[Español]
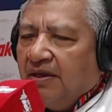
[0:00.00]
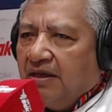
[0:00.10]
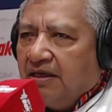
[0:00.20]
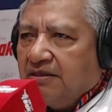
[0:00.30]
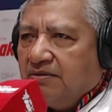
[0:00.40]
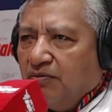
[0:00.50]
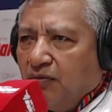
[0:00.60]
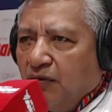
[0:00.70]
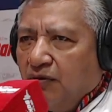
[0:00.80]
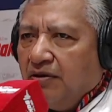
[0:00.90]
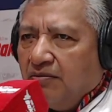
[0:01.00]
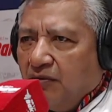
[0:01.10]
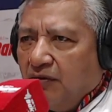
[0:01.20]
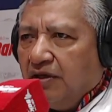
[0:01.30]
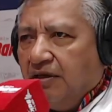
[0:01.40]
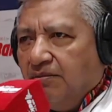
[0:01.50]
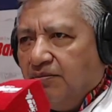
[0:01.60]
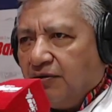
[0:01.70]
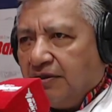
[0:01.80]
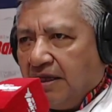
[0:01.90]
es muy, muy
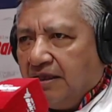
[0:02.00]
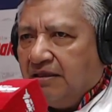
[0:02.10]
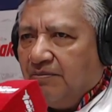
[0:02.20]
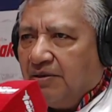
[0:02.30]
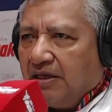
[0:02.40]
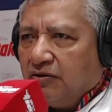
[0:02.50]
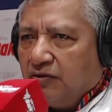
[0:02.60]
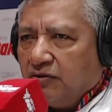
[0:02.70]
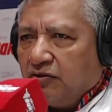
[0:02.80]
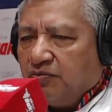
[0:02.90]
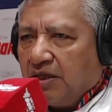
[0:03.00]
importante para nosotros,